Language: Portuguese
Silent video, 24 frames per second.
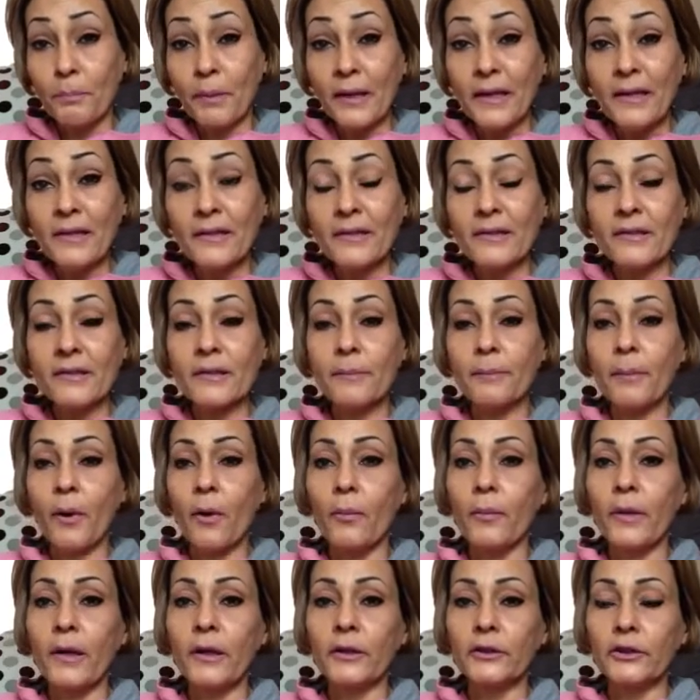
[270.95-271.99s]

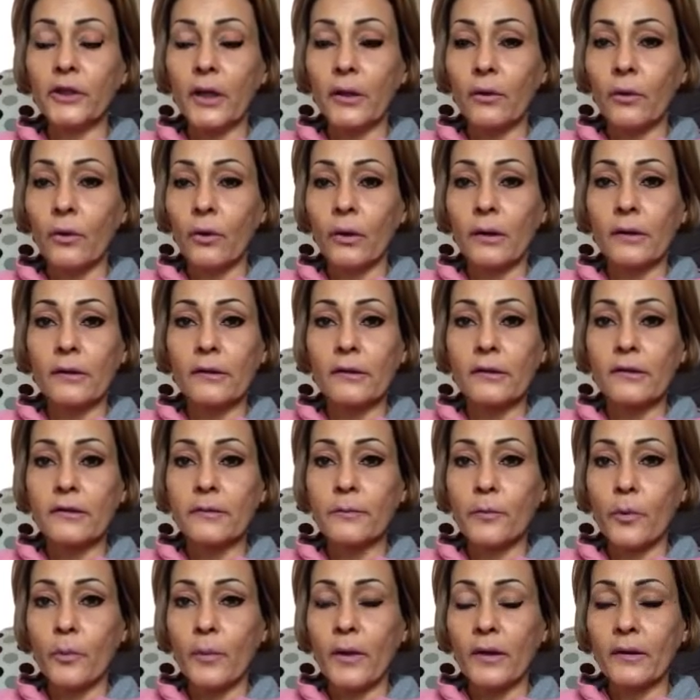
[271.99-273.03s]
principalmente agora,
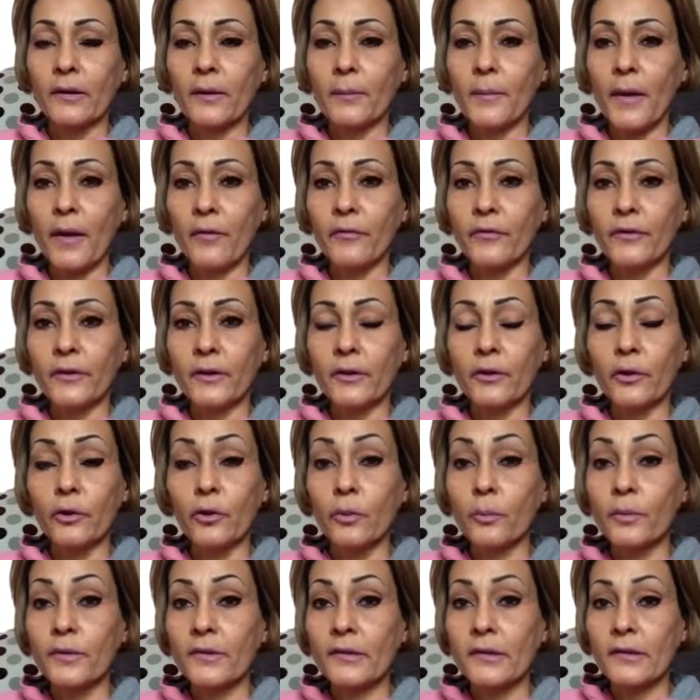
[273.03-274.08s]
nesse momento da minha vida, que eu
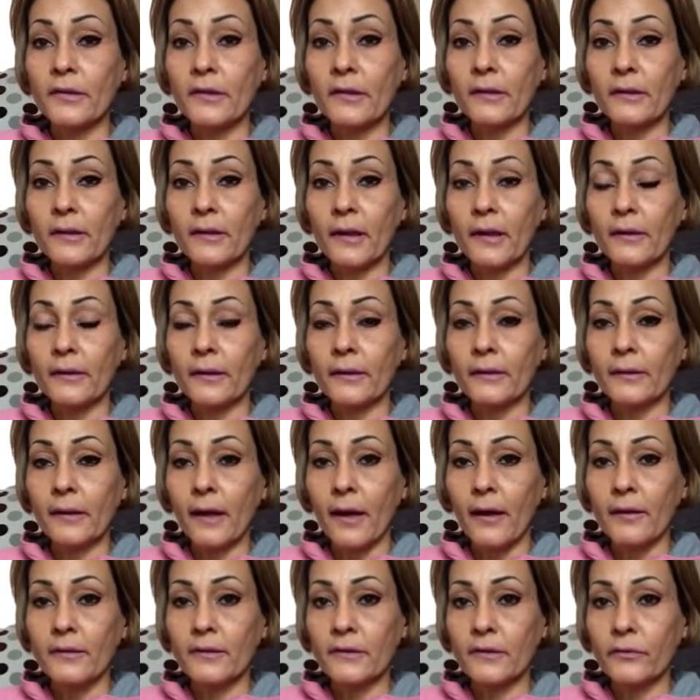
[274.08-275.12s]
não preciso entrar em
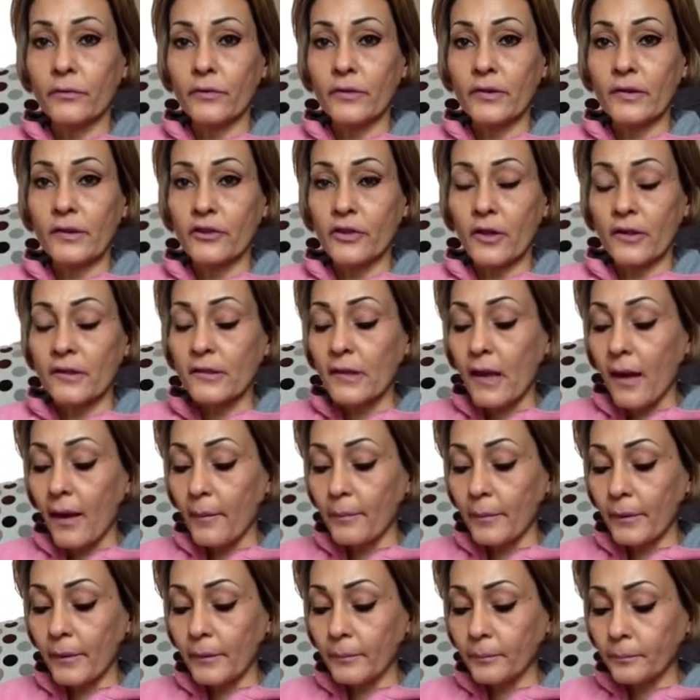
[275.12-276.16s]
detalhes, que vocês já
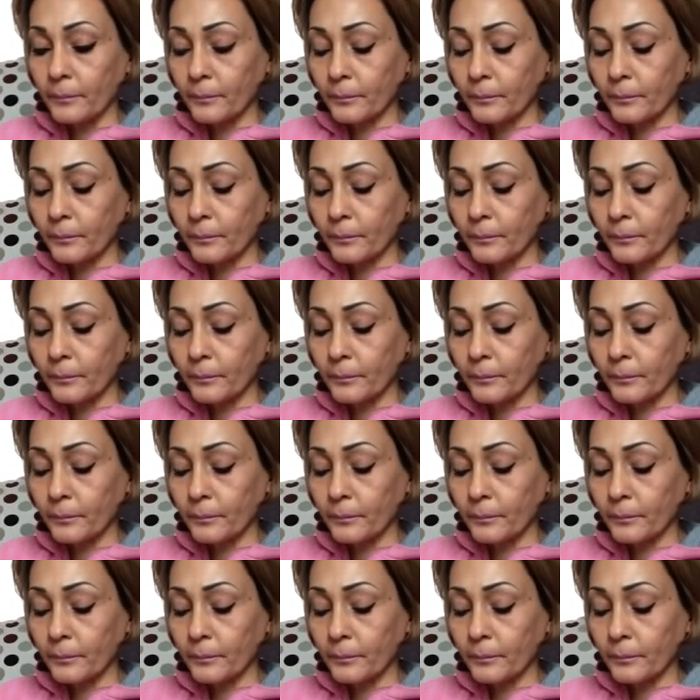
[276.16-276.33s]
sabem.